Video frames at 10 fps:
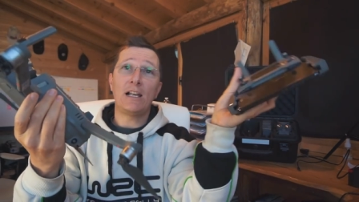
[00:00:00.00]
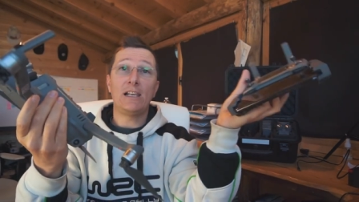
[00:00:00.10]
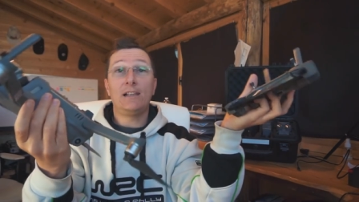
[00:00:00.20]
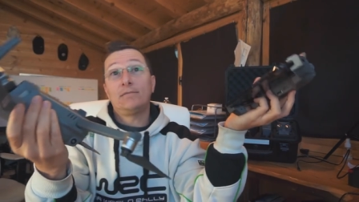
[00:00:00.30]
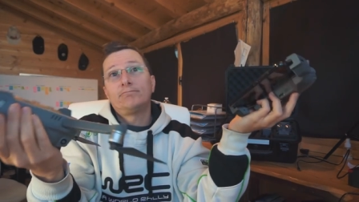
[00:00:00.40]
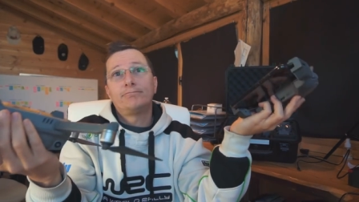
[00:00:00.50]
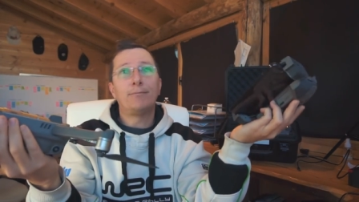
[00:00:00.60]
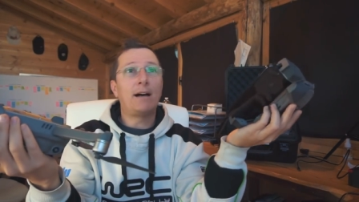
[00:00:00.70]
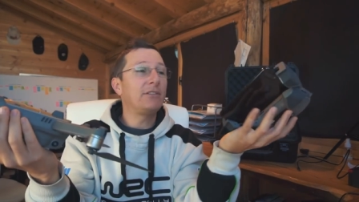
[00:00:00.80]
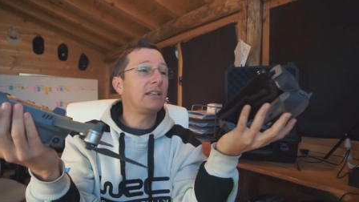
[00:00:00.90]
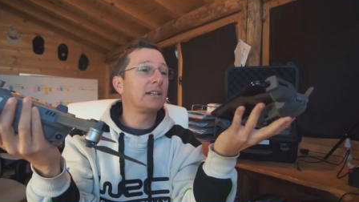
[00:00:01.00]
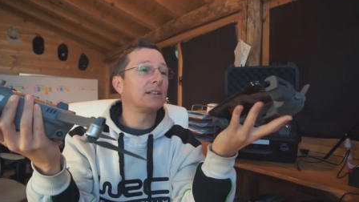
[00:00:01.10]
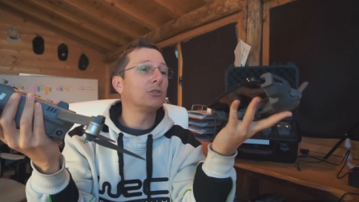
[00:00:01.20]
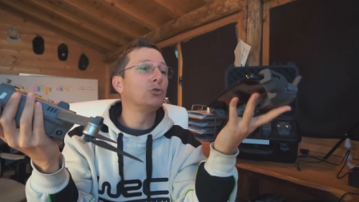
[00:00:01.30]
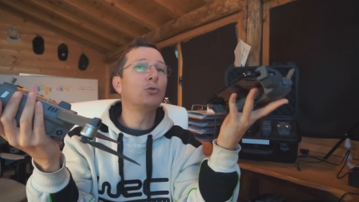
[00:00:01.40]
al
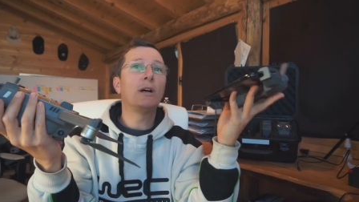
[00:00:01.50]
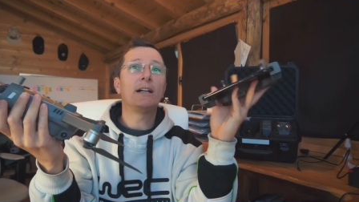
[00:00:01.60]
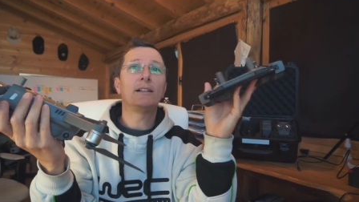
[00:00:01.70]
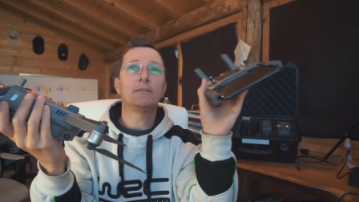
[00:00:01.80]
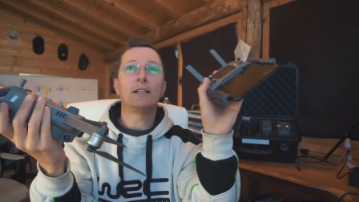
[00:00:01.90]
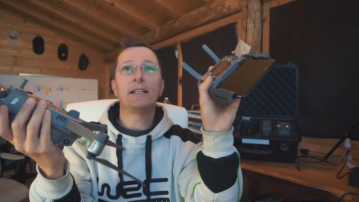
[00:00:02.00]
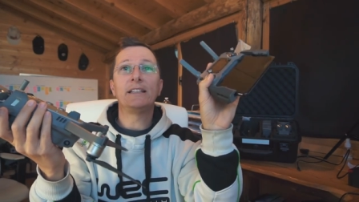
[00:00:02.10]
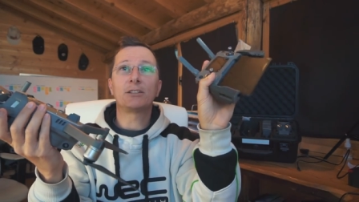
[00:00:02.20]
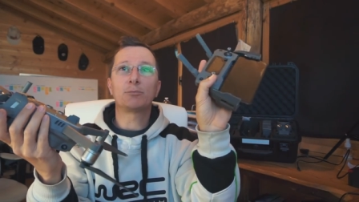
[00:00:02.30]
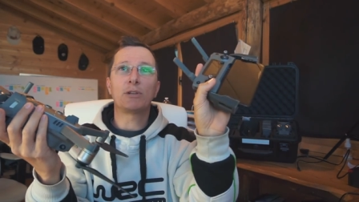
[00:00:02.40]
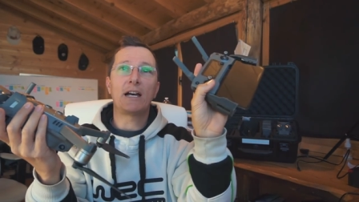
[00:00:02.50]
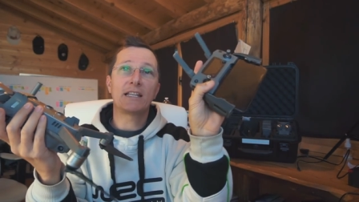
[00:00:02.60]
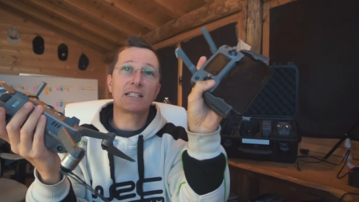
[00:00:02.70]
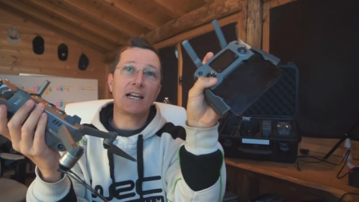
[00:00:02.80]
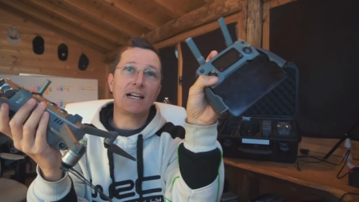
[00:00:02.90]
Mavic 2
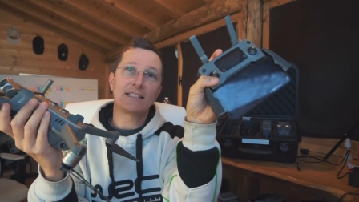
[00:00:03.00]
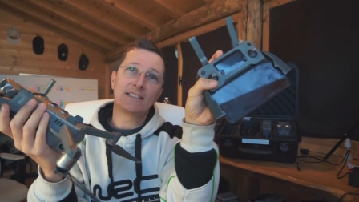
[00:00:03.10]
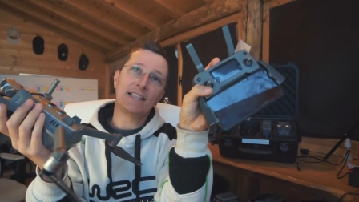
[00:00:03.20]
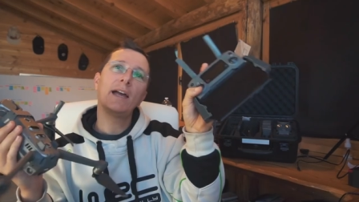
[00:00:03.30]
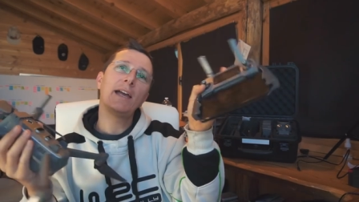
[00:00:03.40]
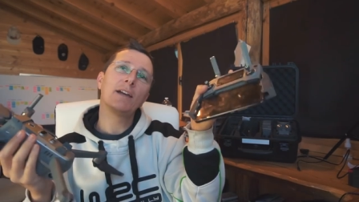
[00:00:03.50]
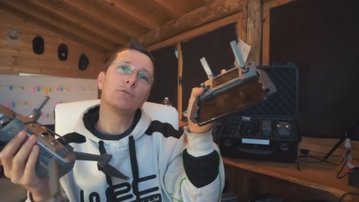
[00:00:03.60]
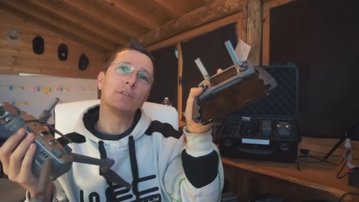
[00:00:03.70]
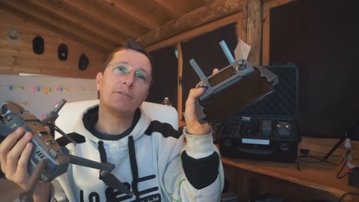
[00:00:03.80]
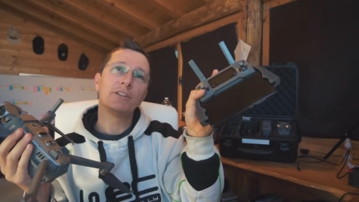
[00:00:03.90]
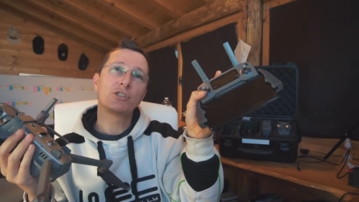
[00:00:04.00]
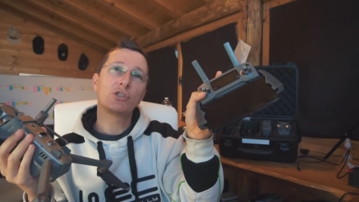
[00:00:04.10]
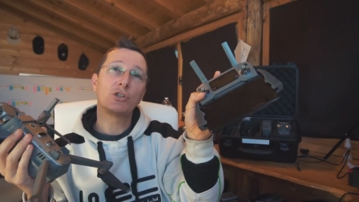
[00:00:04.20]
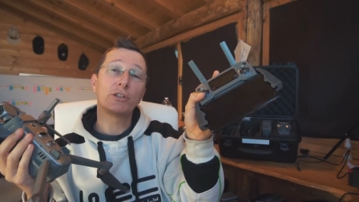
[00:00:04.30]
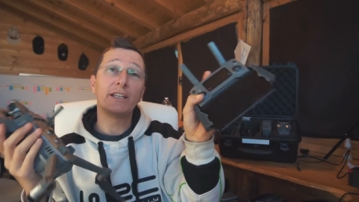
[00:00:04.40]
Enterprise, anzi è una
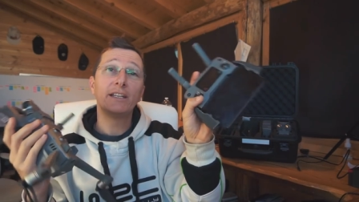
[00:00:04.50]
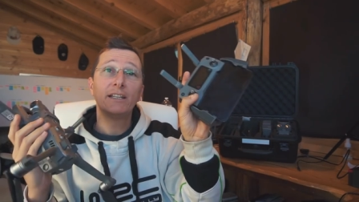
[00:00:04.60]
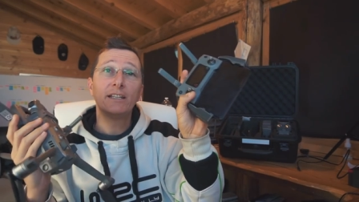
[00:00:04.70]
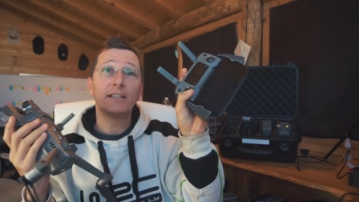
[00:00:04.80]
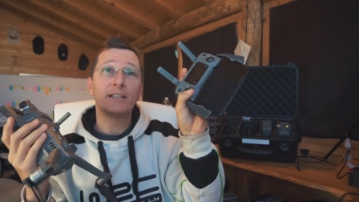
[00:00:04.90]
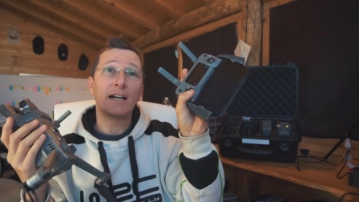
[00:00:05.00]
versione eh,